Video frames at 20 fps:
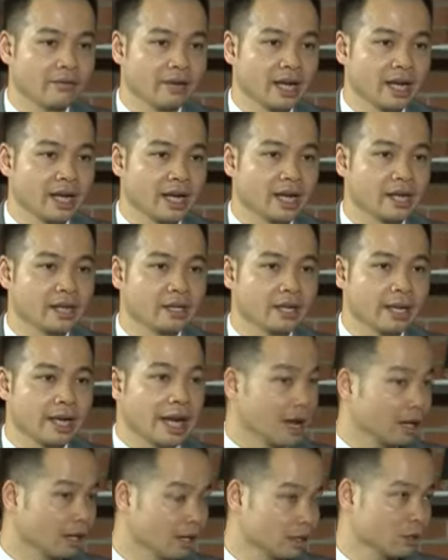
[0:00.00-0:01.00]
về cái
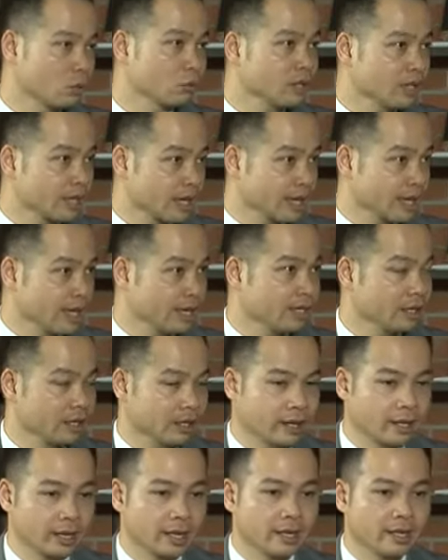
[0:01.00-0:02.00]
năng lực cũng như
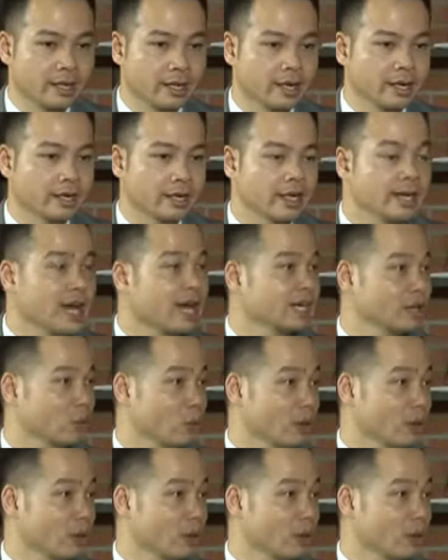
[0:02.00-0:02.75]
cái kỹ năng để